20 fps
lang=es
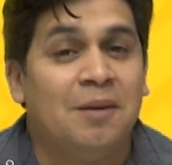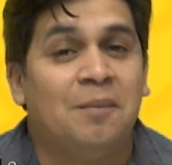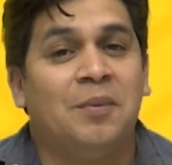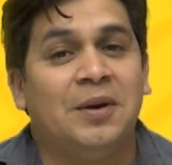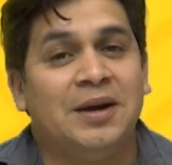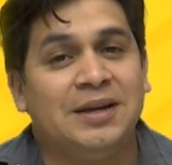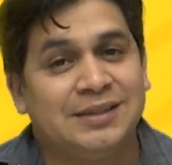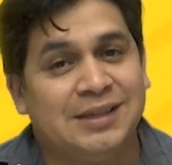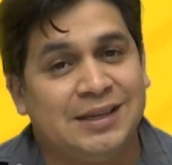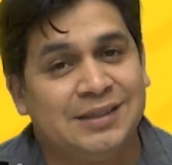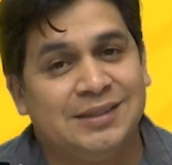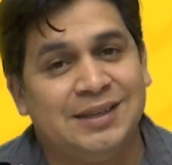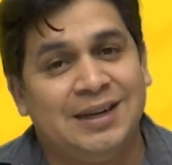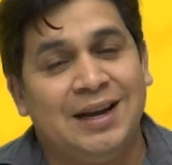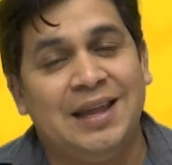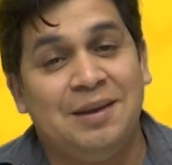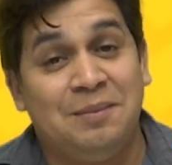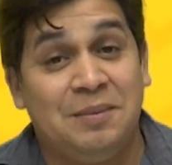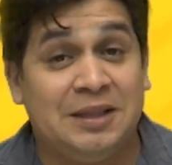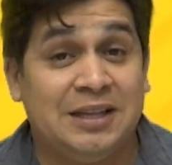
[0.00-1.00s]
puedes hacer
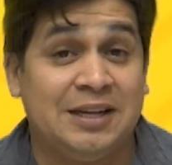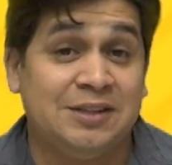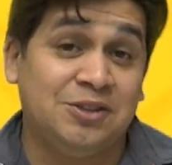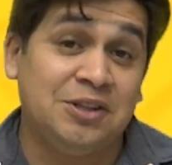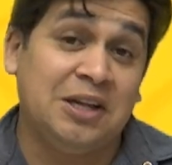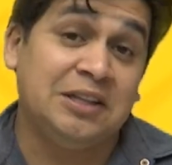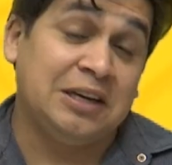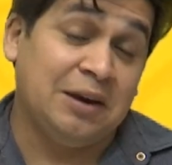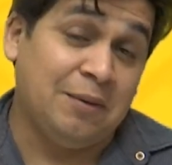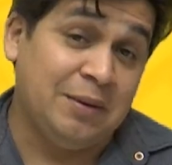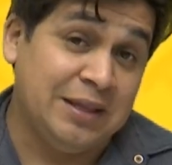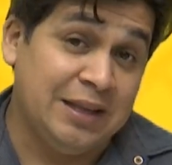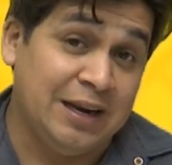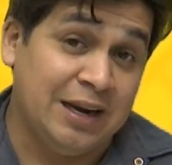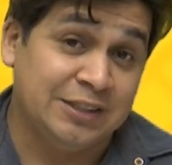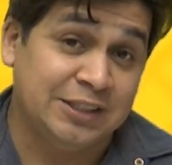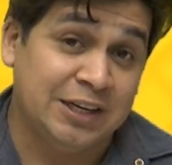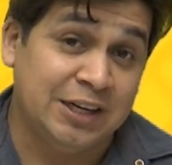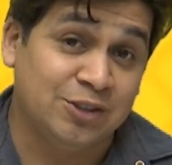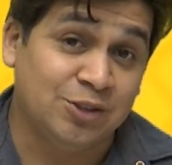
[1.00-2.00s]
la invitación a través de
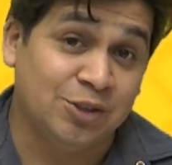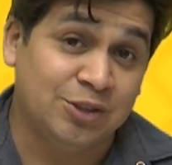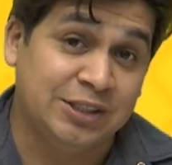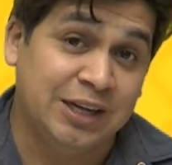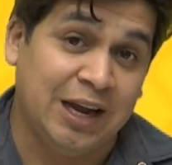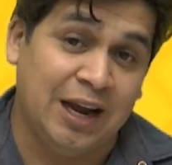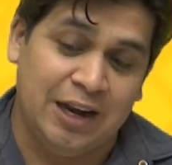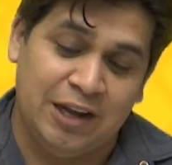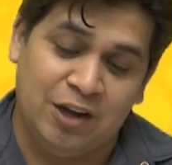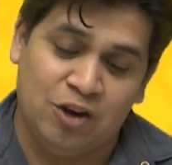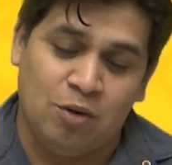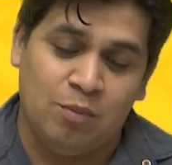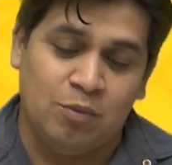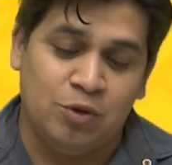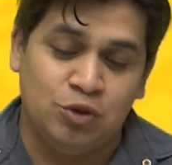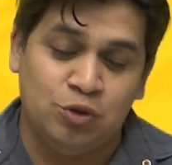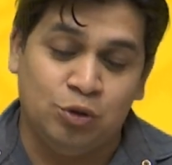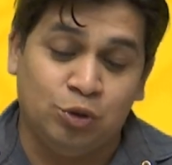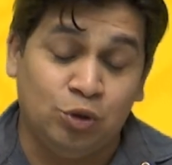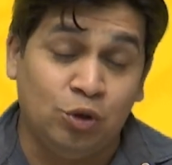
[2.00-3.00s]
las redes sociales
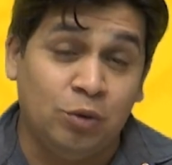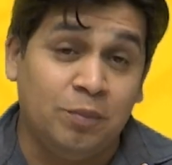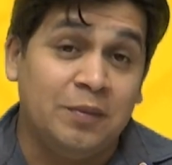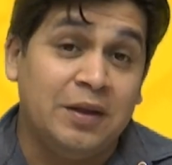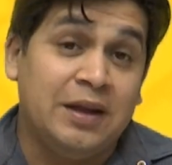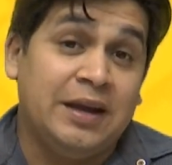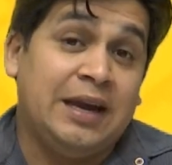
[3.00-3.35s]
como YouTube,